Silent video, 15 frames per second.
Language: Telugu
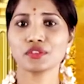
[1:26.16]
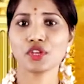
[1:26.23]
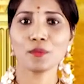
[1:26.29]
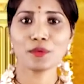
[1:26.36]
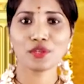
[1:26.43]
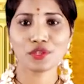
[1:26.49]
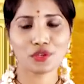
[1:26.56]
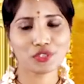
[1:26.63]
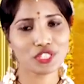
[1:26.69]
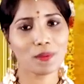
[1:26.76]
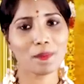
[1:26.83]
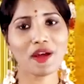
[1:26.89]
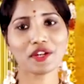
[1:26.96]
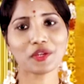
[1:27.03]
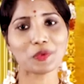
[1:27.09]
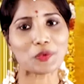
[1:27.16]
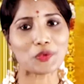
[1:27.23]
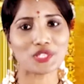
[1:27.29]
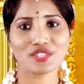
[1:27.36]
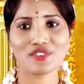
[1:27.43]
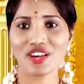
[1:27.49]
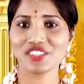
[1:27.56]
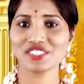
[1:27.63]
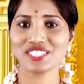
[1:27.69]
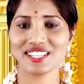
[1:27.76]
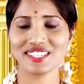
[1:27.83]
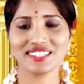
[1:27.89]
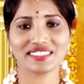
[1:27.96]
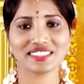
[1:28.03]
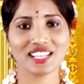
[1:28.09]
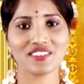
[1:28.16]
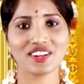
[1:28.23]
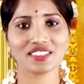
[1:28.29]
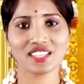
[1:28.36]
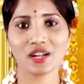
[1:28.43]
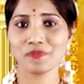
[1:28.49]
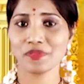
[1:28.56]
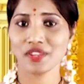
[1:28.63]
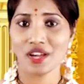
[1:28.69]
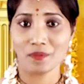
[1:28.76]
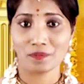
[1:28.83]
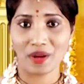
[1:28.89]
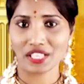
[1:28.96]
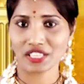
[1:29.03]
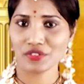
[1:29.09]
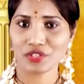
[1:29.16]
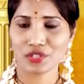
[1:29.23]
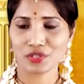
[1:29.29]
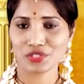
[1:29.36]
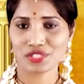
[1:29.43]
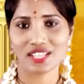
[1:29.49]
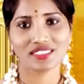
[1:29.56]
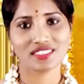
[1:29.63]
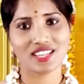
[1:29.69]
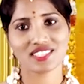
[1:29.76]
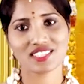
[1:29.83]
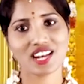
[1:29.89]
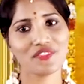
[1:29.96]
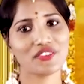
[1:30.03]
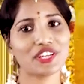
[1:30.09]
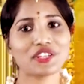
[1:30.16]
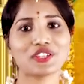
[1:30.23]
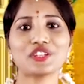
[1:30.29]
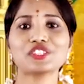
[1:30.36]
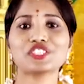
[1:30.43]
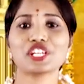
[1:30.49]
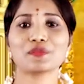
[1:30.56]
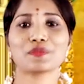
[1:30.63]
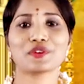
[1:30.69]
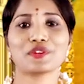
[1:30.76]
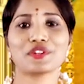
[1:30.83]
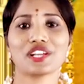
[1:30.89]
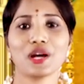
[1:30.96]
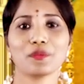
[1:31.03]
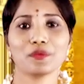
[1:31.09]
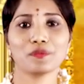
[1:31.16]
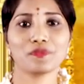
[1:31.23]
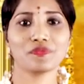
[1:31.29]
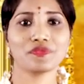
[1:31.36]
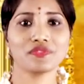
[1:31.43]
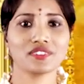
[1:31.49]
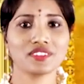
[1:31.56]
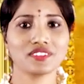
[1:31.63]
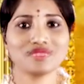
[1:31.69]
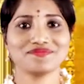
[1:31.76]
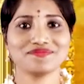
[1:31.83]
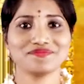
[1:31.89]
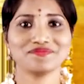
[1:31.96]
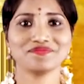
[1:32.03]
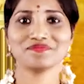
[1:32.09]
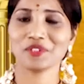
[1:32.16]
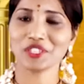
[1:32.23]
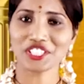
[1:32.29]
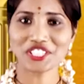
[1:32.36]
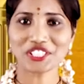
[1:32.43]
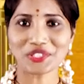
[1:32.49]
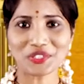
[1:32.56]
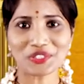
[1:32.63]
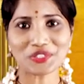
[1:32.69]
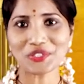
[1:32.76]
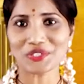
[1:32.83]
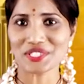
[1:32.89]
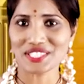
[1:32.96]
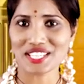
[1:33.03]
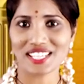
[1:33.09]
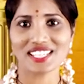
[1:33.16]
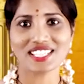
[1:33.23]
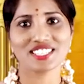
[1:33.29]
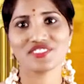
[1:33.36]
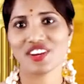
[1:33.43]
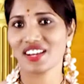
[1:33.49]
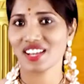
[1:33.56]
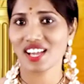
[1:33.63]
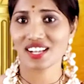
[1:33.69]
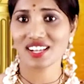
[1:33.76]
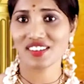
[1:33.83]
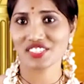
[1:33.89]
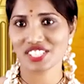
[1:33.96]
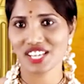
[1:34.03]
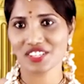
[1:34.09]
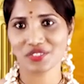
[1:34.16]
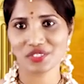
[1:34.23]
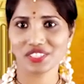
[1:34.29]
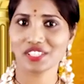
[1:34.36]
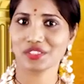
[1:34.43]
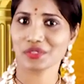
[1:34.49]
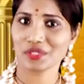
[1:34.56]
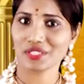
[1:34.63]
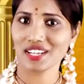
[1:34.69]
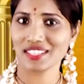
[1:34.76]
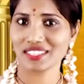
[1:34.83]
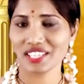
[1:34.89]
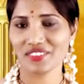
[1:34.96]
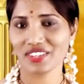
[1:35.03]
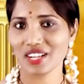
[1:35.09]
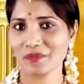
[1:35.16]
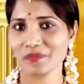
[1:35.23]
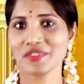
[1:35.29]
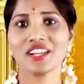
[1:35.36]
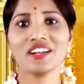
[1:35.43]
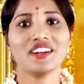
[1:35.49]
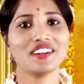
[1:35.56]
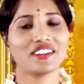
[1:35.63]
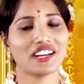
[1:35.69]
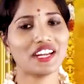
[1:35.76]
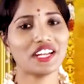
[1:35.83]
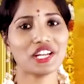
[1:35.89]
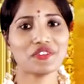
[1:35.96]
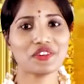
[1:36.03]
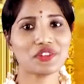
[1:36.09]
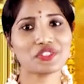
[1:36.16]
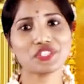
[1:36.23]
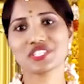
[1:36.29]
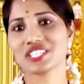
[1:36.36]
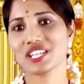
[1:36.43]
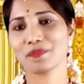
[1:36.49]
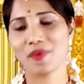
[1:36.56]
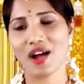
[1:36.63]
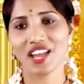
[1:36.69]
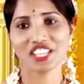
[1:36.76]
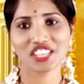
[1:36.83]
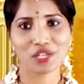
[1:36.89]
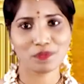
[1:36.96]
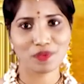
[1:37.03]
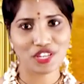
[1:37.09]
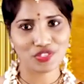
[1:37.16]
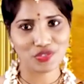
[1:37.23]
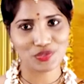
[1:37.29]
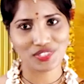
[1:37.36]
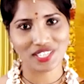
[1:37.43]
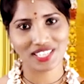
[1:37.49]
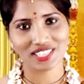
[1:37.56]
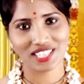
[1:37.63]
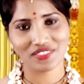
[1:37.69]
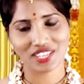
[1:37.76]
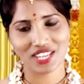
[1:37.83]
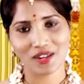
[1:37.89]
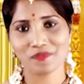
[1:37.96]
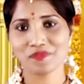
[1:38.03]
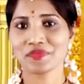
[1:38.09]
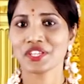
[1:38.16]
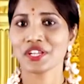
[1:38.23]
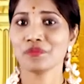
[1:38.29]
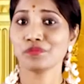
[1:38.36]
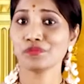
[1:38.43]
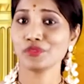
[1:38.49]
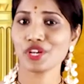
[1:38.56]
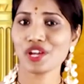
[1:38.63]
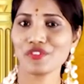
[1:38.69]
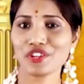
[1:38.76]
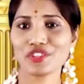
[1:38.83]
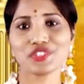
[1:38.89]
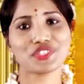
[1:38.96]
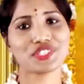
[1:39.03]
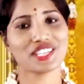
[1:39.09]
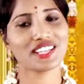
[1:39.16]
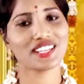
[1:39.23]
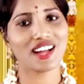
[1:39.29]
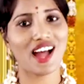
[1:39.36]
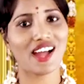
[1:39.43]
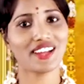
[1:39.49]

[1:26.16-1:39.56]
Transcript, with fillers: తొమ్మిది రోజుల పాటు ఉత్సవాలు జరిగిన తర్వాత పదవ రోజున దసరా వేడుకలు జరుపుకుంటాము మొదటి రోజు శ్రీ స్వర్ణ కవచాంకృత దుర్గాదేవిగా రెండవ రోజు శ్రీ బాలత్రిపుర సుందరిదేవిగా మూడవ రోజు శ్రీ